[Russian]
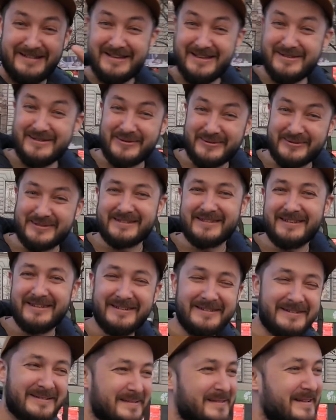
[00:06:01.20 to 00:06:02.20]
день,
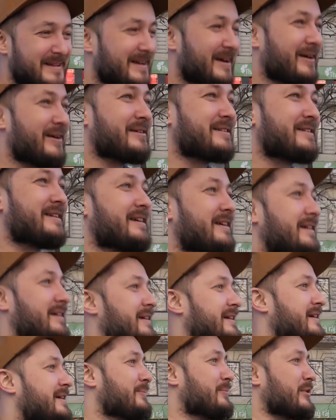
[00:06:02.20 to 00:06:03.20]
русские. Окей,
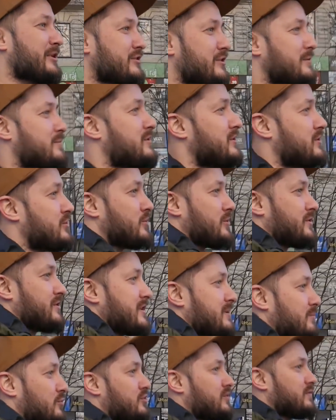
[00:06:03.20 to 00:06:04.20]
пойдемте еще
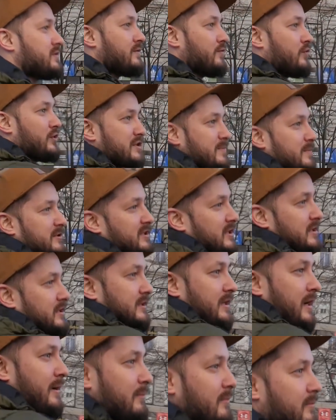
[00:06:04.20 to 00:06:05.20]
где-нибудь увидим. Вот, смотри,
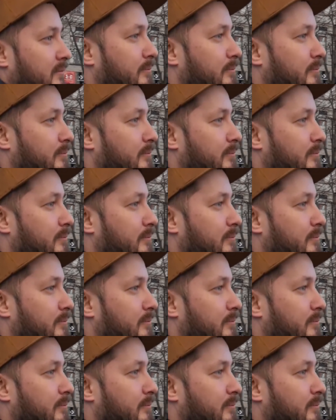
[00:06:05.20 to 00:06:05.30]
там